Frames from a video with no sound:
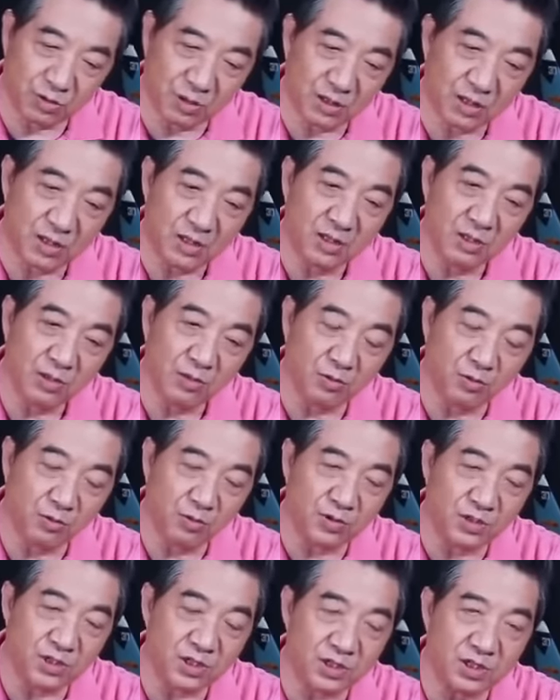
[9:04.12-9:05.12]
说。
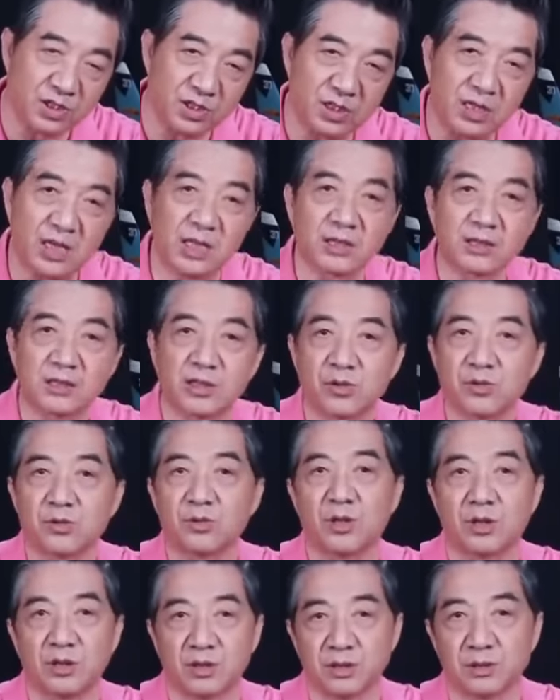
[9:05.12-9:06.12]
武器是战争的
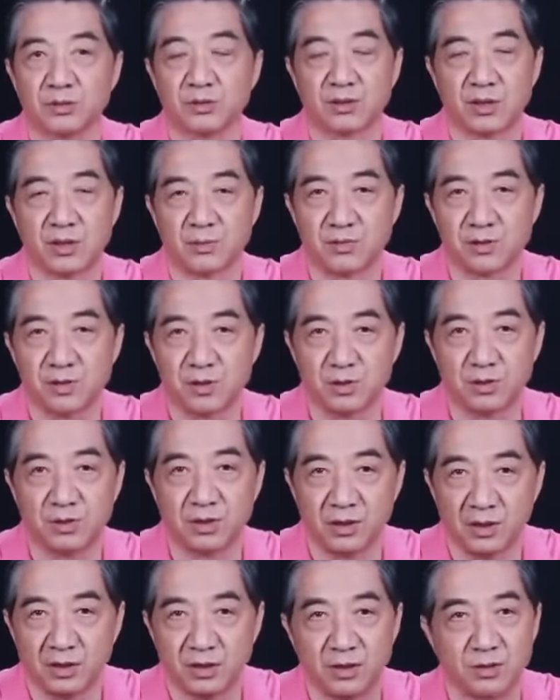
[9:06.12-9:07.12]
重要因素，但不是
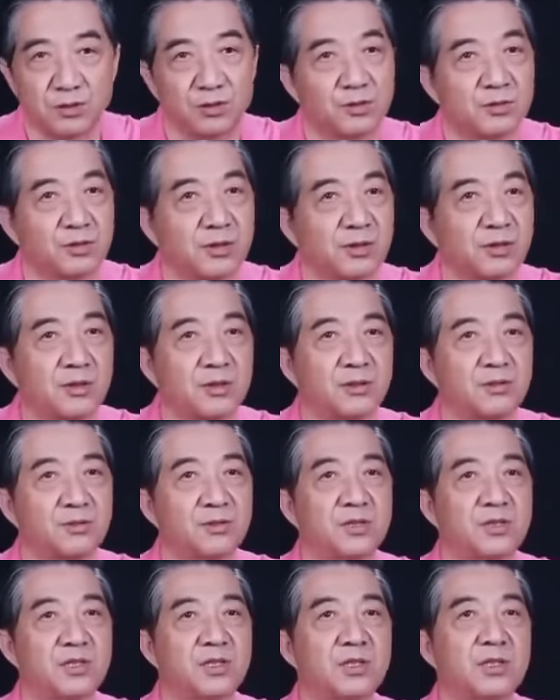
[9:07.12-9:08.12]
决定的因素。决定因
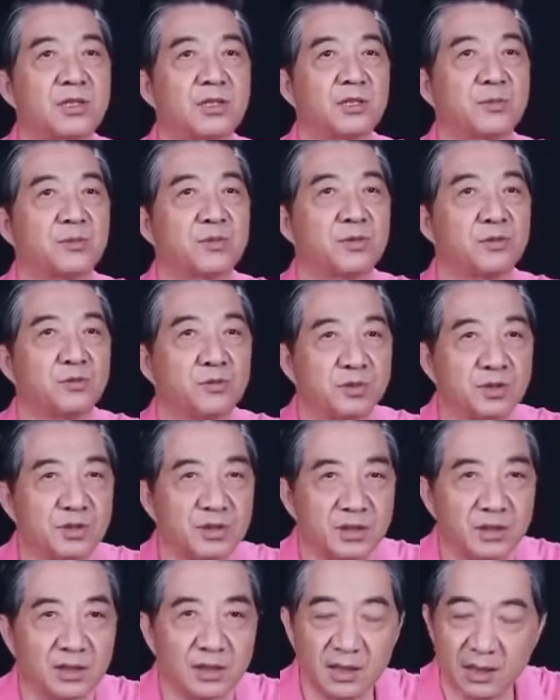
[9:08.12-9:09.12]
素是人，而不是武
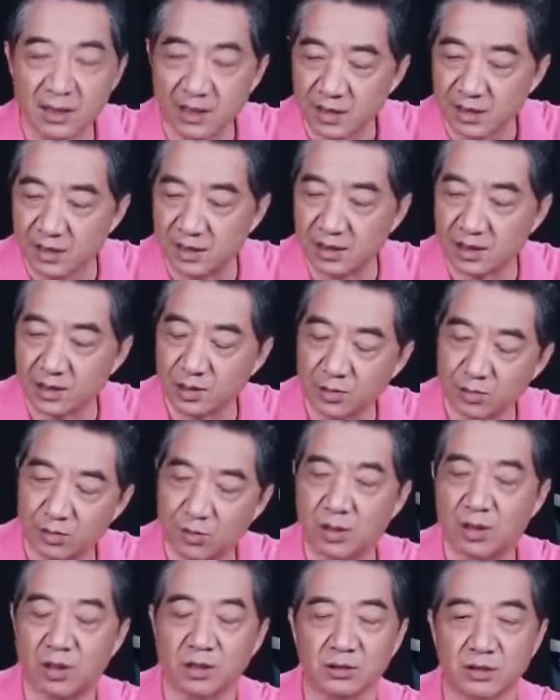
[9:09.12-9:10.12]
器。你这个
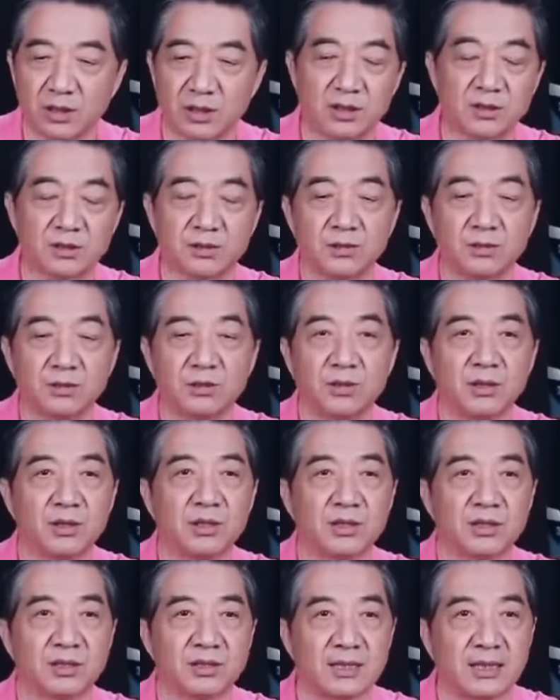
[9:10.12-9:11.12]
多好的一艘
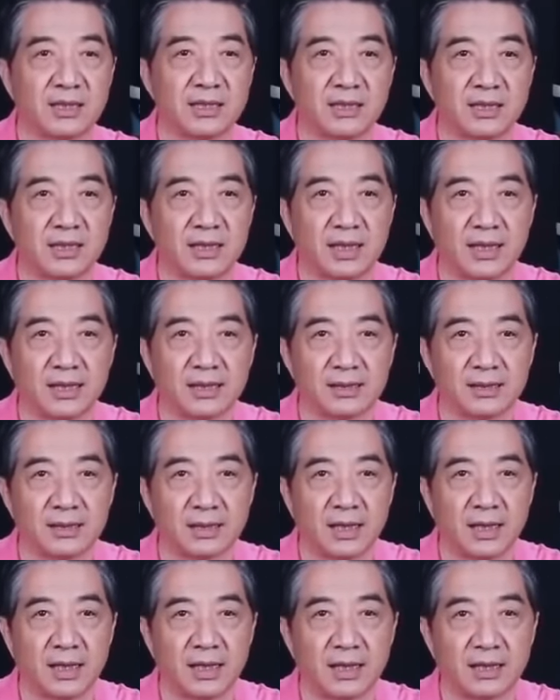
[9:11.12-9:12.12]
潜艇啊！
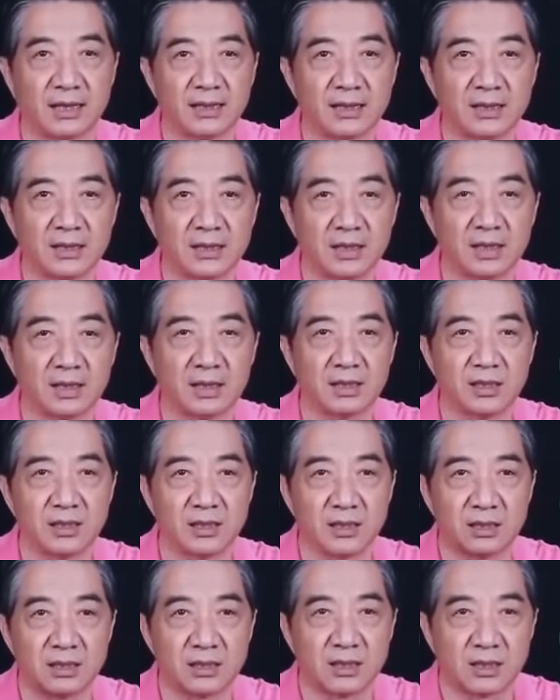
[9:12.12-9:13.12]
啊，
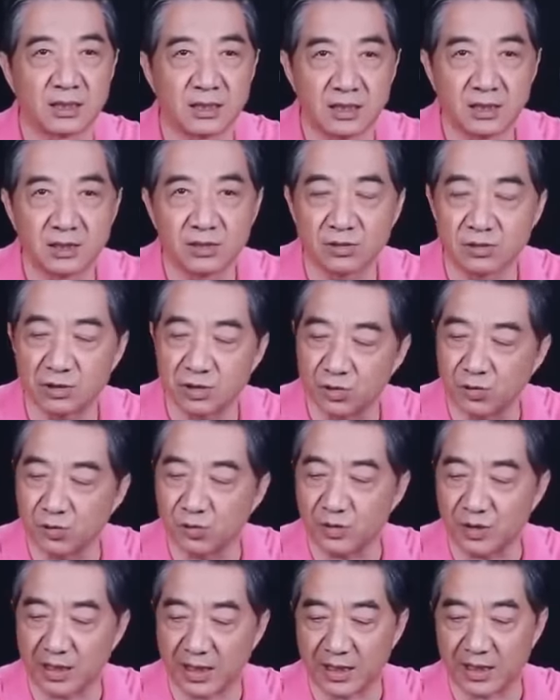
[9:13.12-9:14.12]
呃，这个一九九
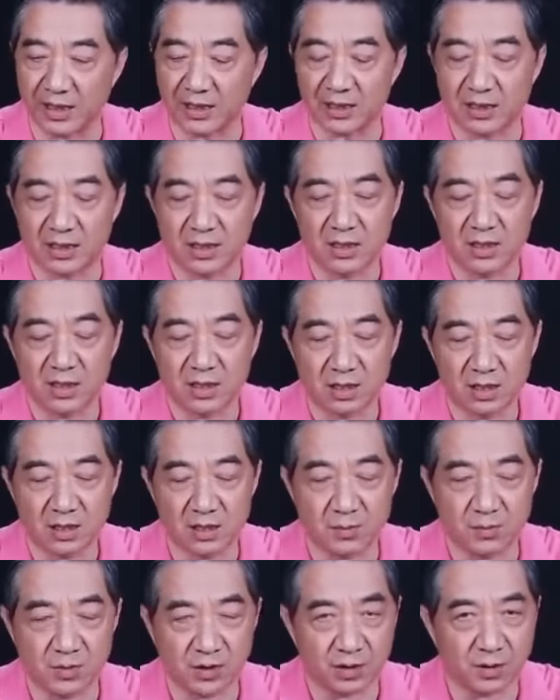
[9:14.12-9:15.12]
五年
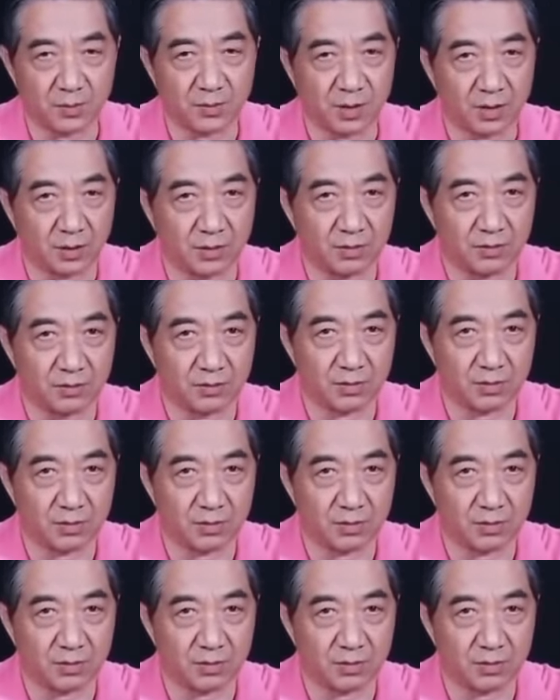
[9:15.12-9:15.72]
圣彼得堡